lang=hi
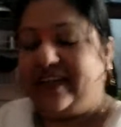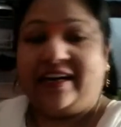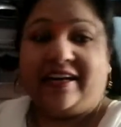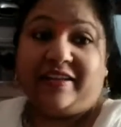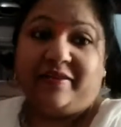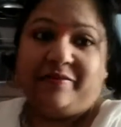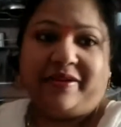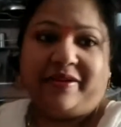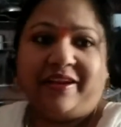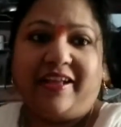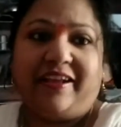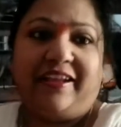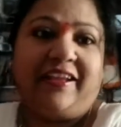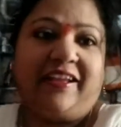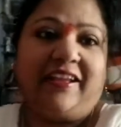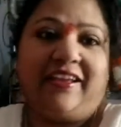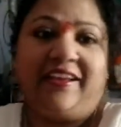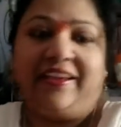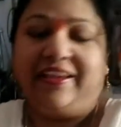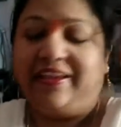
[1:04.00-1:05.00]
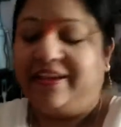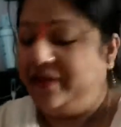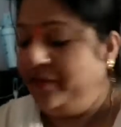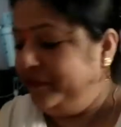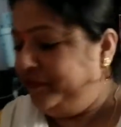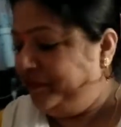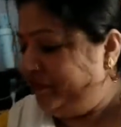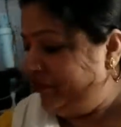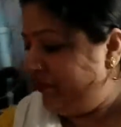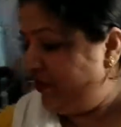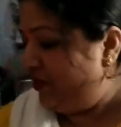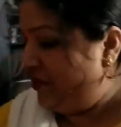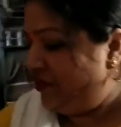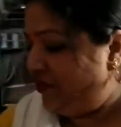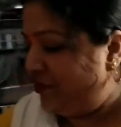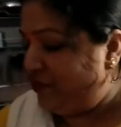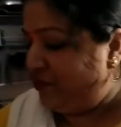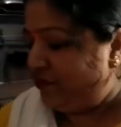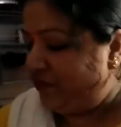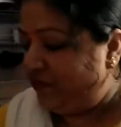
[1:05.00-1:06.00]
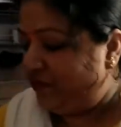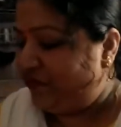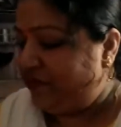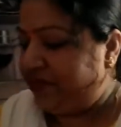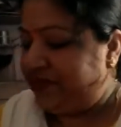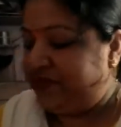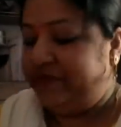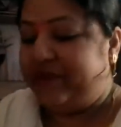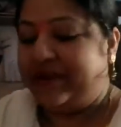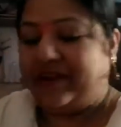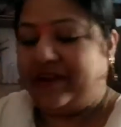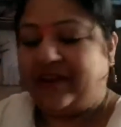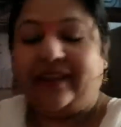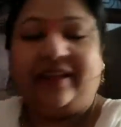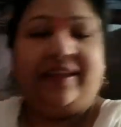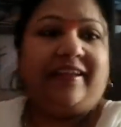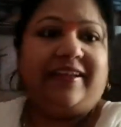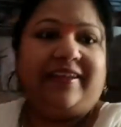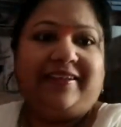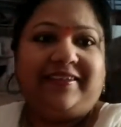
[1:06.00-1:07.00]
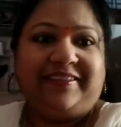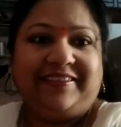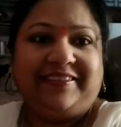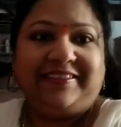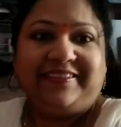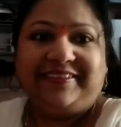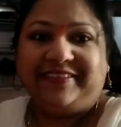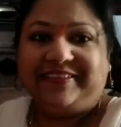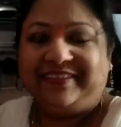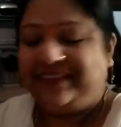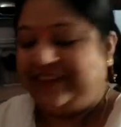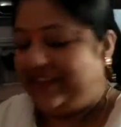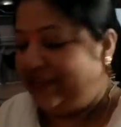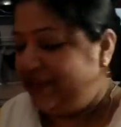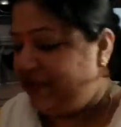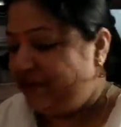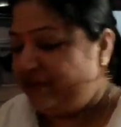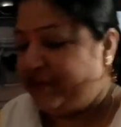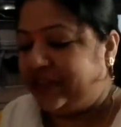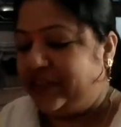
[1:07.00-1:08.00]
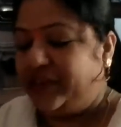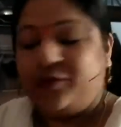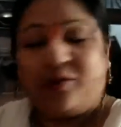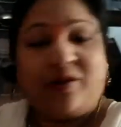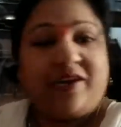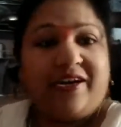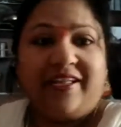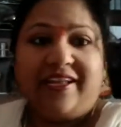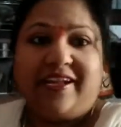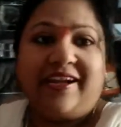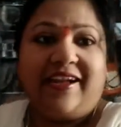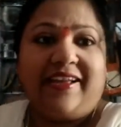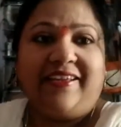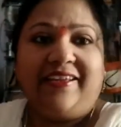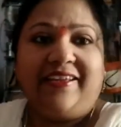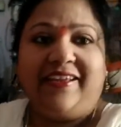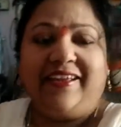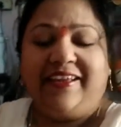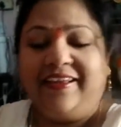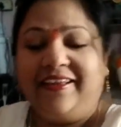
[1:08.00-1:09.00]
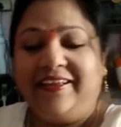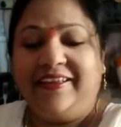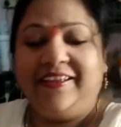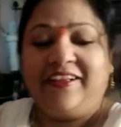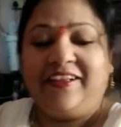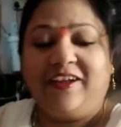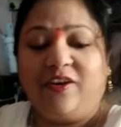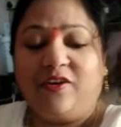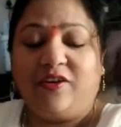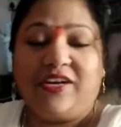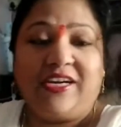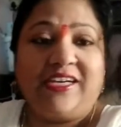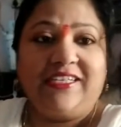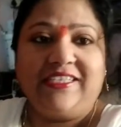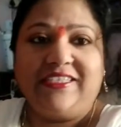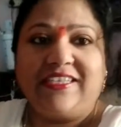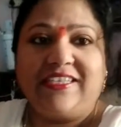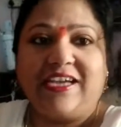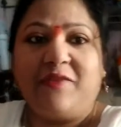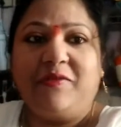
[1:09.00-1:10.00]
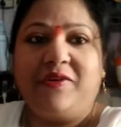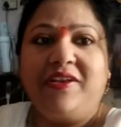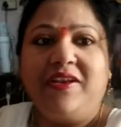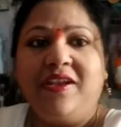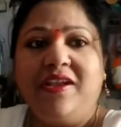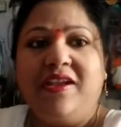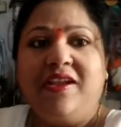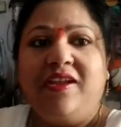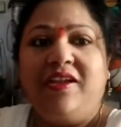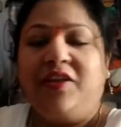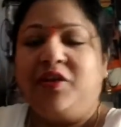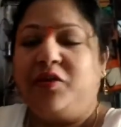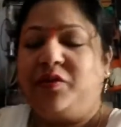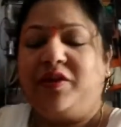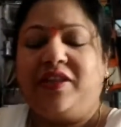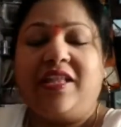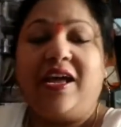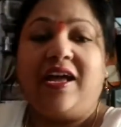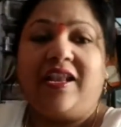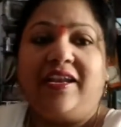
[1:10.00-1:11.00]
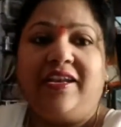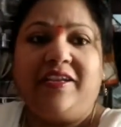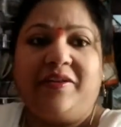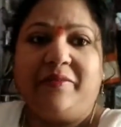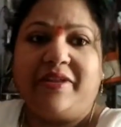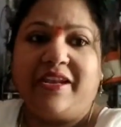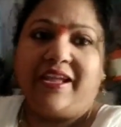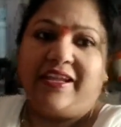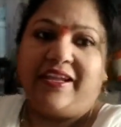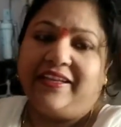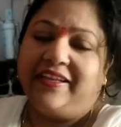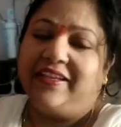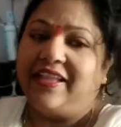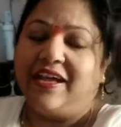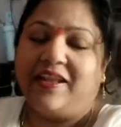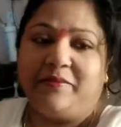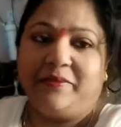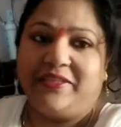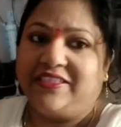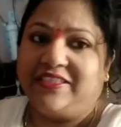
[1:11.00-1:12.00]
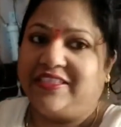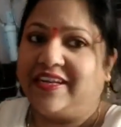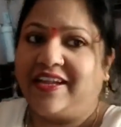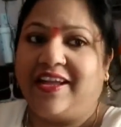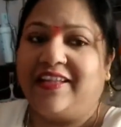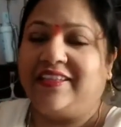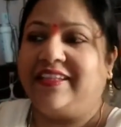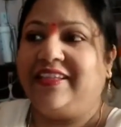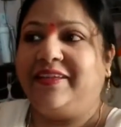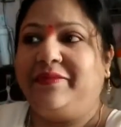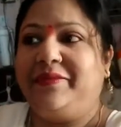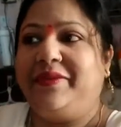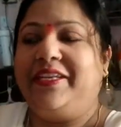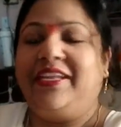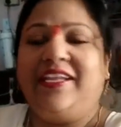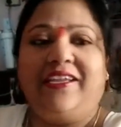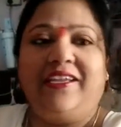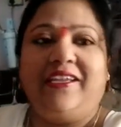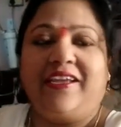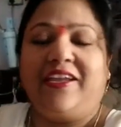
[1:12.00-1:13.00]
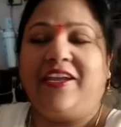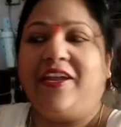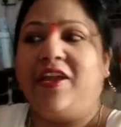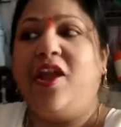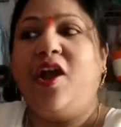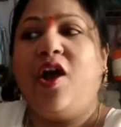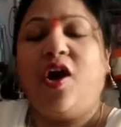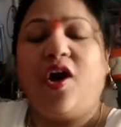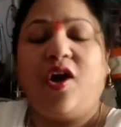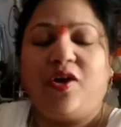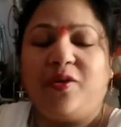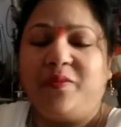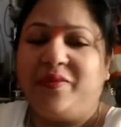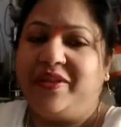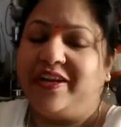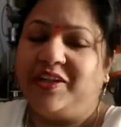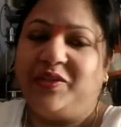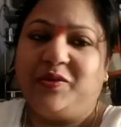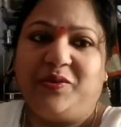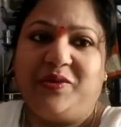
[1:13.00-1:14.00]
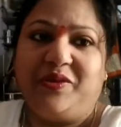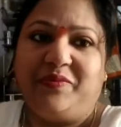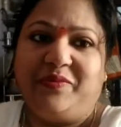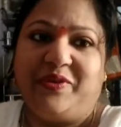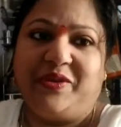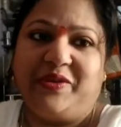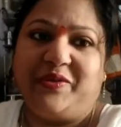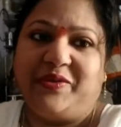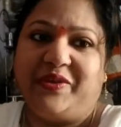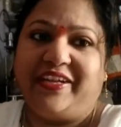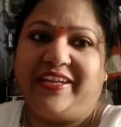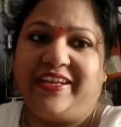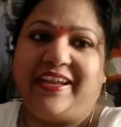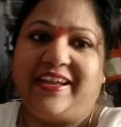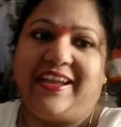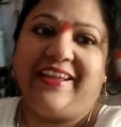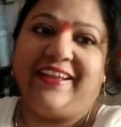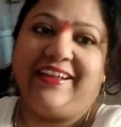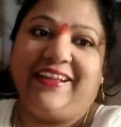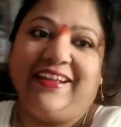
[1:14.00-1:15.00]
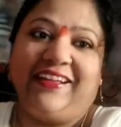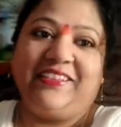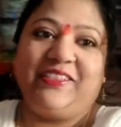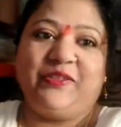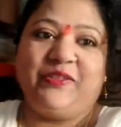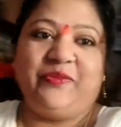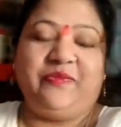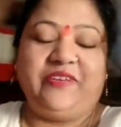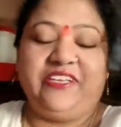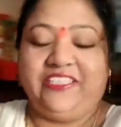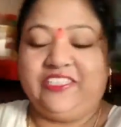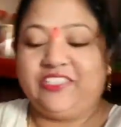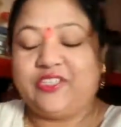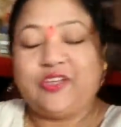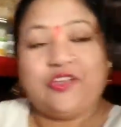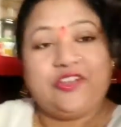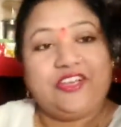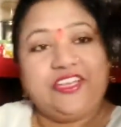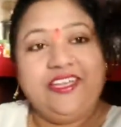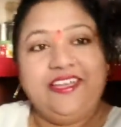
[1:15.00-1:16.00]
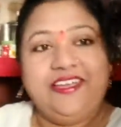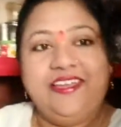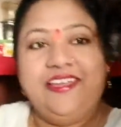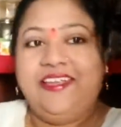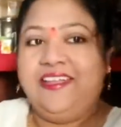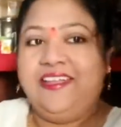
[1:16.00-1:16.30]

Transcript: हैं कढ़ी बनाने के लिए तो वही बनाएंगे मन तो कढ़ी का ही है और कढ़ी चावल क्योंकि दाल नहीं बनाएंगे दाल बच्चे खाते भी नहीं हैं और मेरा दो दिन वीडियो नहीं आएगा तो प्लीज़ सॉरी